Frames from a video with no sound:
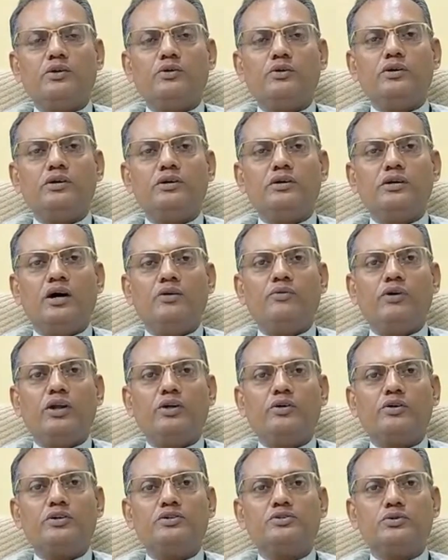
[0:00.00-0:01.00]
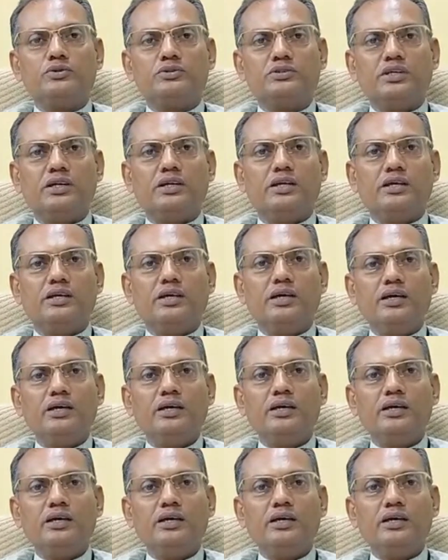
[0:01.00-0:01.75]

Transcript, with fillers: लोग गांव वालों की सोचते नहीं हैं